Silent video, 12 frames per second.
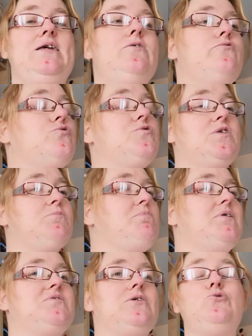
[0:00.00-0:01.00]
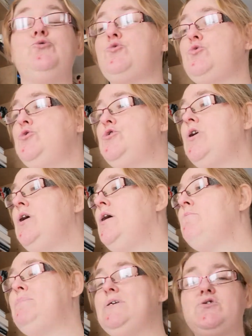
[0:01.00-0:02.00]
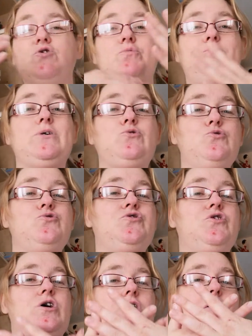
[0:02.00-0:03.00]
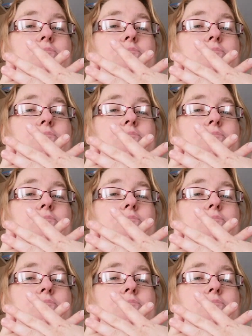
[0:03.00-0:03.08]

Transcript: de livres, c'est pas ça le truc, parce que mes coups de cœur,